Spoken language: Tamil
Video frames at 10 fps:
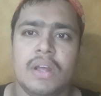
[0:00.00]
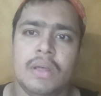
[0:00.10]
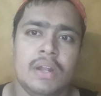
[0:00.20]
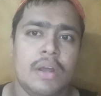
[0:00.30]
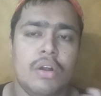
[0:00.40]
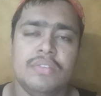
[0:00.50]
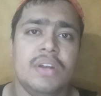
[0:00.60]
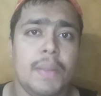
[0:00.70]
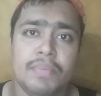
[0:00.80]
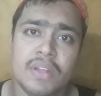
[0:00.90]
அண்ட்
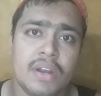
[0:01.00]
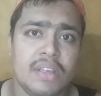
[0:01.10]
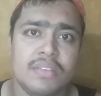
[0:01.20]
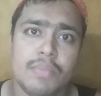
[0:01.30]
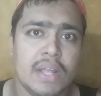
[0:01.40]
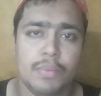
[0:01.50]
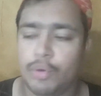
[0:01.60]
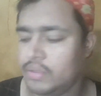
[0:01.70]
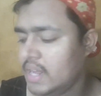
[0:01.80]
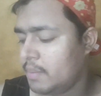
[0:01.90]
ஆல்சோ டிப்ஸ் அண்ட் ட்ரிக்ஸும் அதை
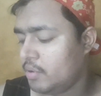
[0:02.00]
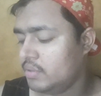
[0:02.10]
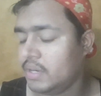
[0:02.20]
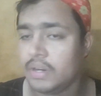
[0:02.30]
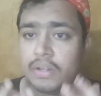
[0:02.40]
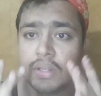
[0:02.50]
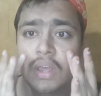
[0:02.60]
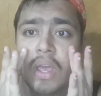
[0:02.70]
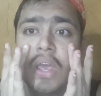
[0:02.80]
பொறுத்து தான் நமக்கு வந்துட்டு இருக்குது